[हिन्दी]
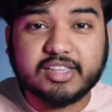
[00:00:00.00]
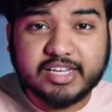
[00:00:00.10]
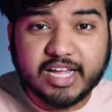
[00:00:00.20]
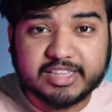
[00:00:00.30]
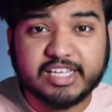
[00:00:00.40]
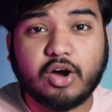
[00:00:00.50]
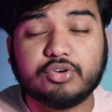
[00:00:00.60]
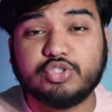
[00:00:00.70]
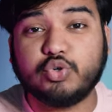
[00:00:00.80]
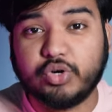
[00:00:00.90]
कर दी जाती है और
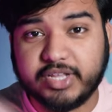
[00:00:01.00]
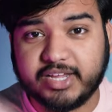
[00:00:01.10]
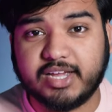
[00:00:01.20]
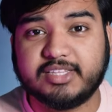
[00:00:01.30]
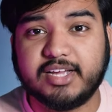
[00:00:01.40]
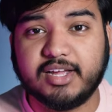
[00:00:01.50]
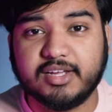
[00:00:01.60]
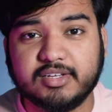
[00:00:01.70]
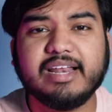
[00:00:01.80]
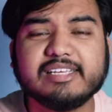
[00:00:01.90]
उसे छोड़ दिया जाता
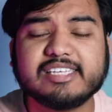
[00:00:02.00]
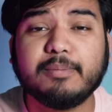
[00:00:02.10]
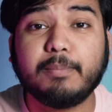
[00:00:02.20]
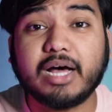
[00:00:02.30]
है देन इसके